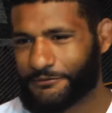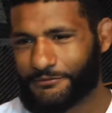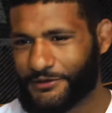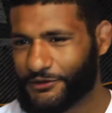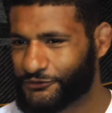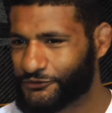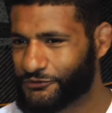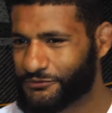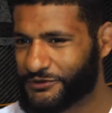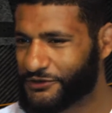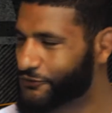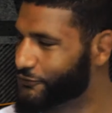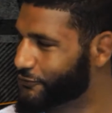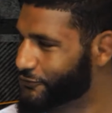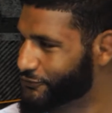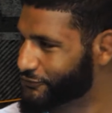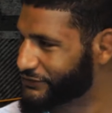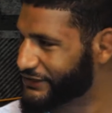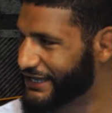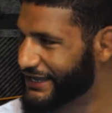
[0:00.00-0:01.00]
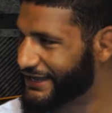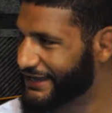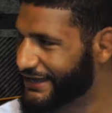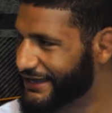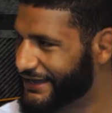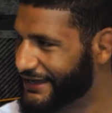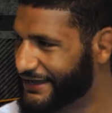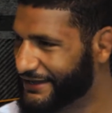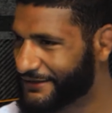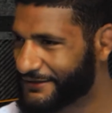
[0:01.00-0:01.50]
O meu número um
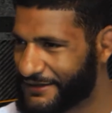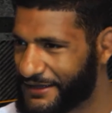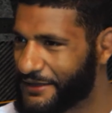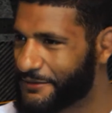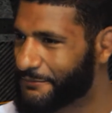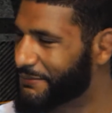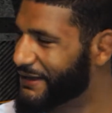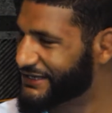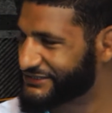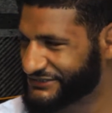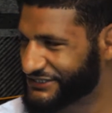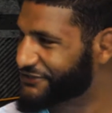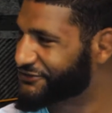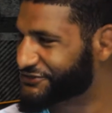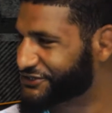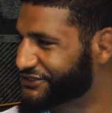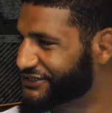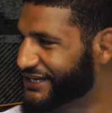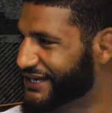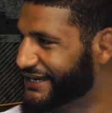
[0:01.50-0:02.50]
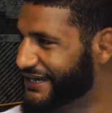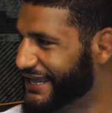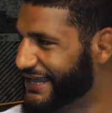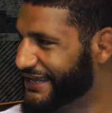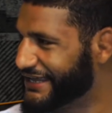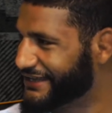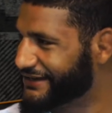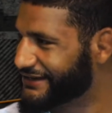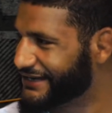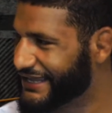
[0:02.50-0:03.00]
é parceiro de treino é
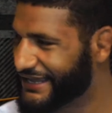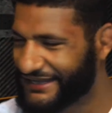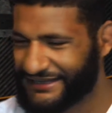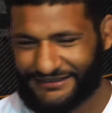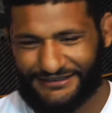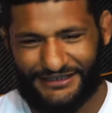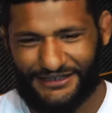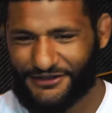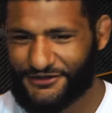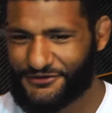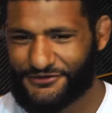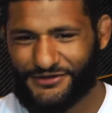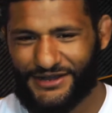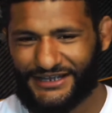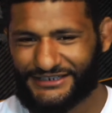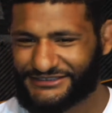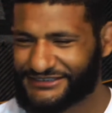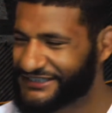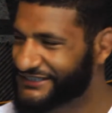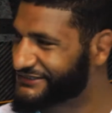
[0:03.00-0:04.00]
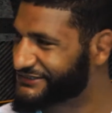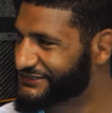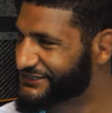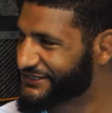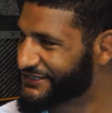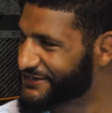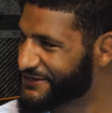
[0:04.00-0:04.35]
ele, né? Então e a o gente... dele deve